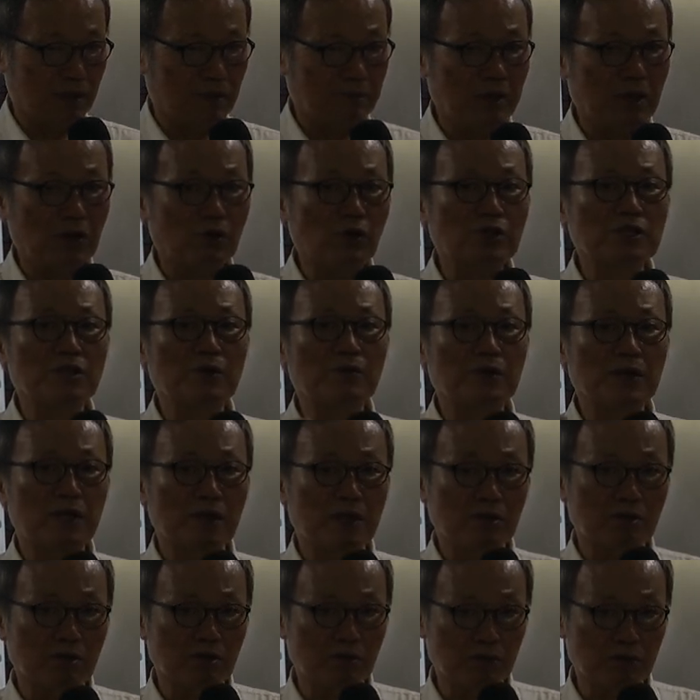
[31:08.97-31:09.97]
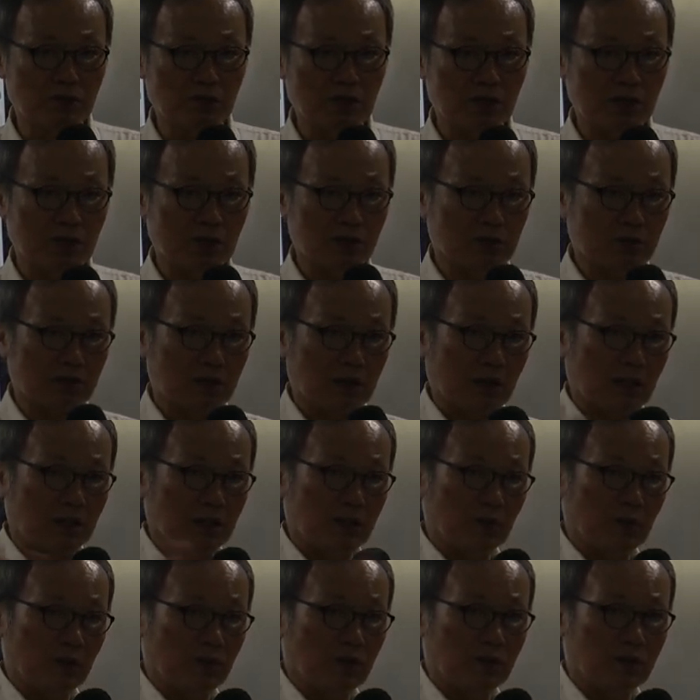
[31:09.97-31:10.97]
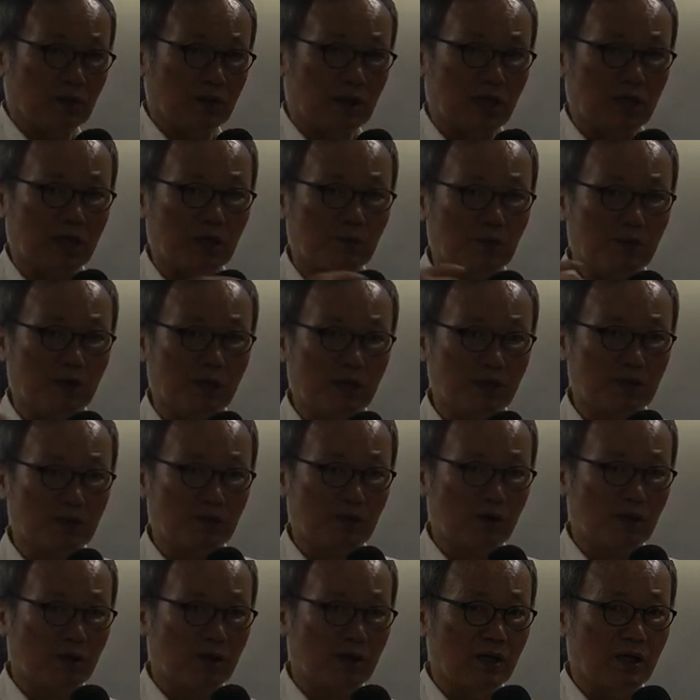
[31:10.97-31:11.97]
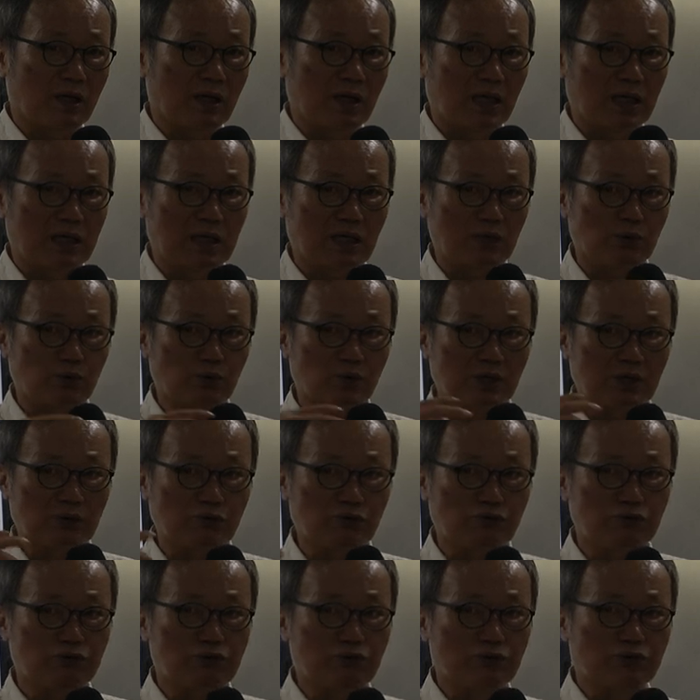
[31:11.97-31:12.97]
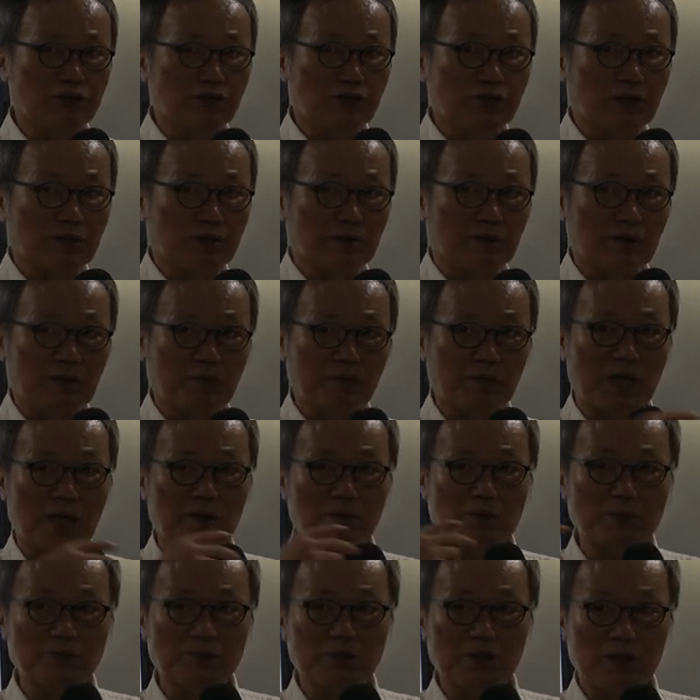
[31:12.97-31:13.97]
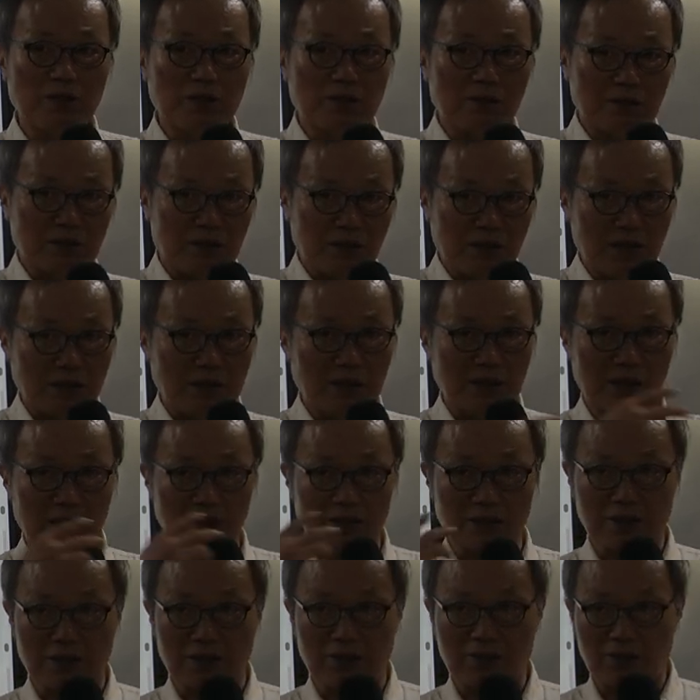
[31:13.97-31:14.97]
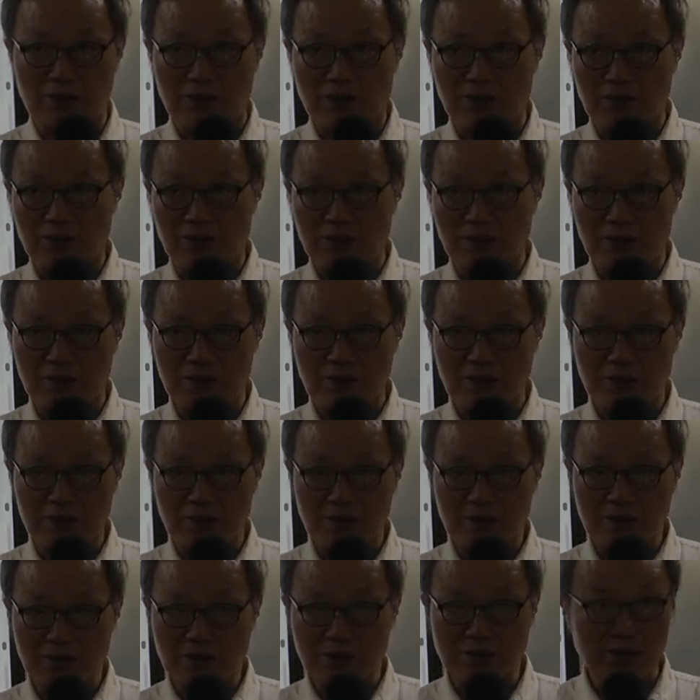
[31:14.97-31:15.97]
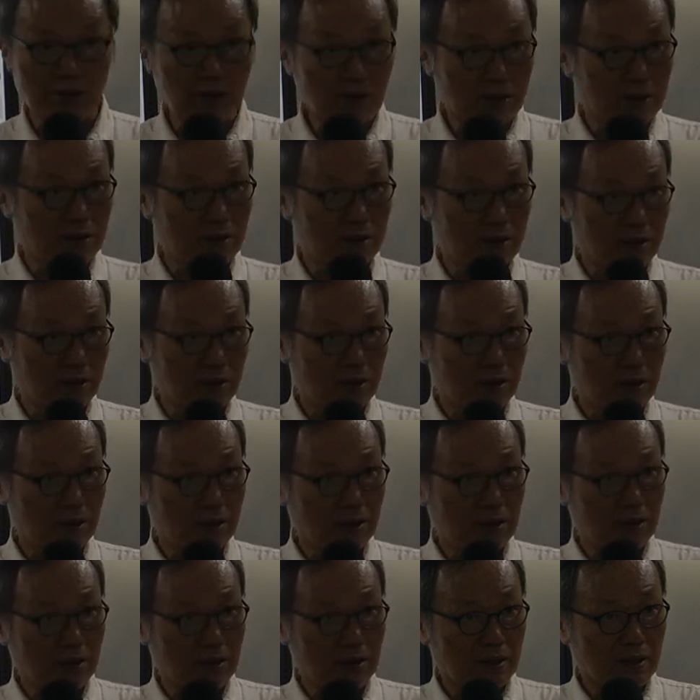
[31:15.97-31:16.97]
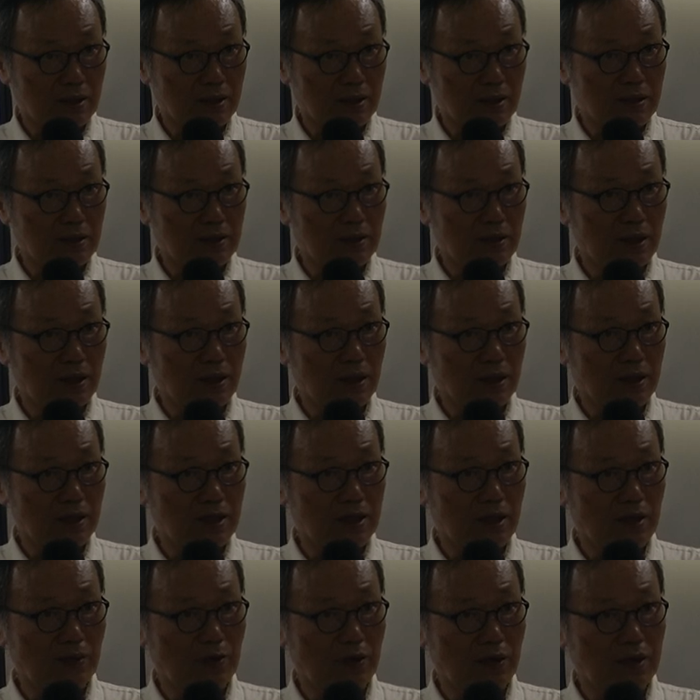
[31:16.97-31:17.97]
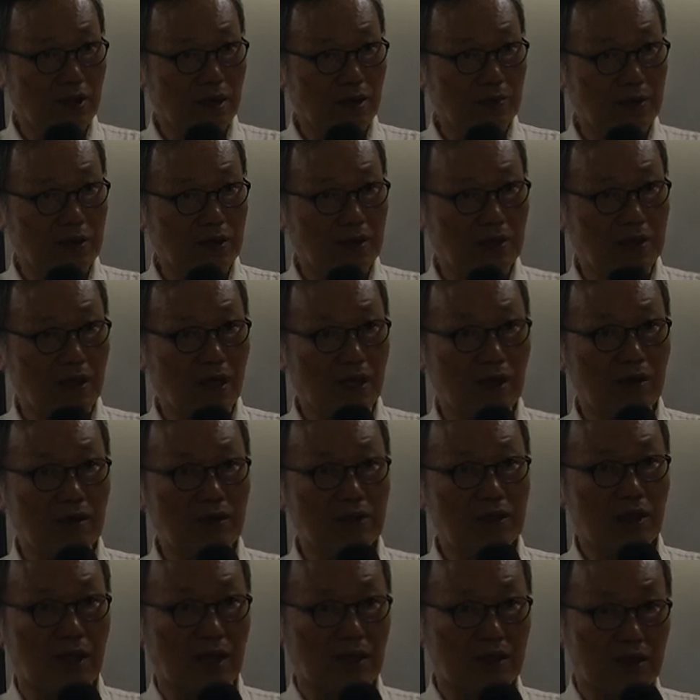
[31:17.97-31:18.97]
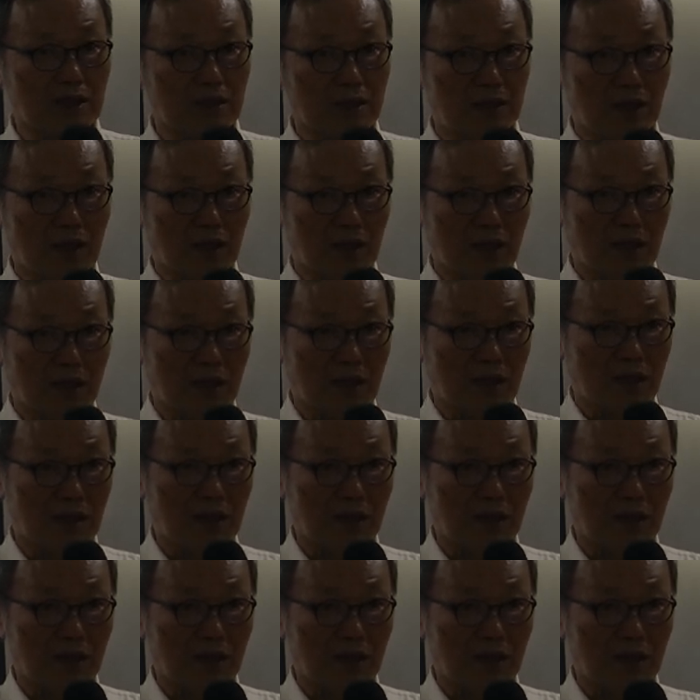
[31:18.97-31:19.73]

백화점에 여러분들이 다니면 아까 뭐라 했어요? 일종의 주술적인, 마법적인 걸 느낀다 했잖아요. 그죠? 근데 그게 뭐냐면 내 것이 아닌데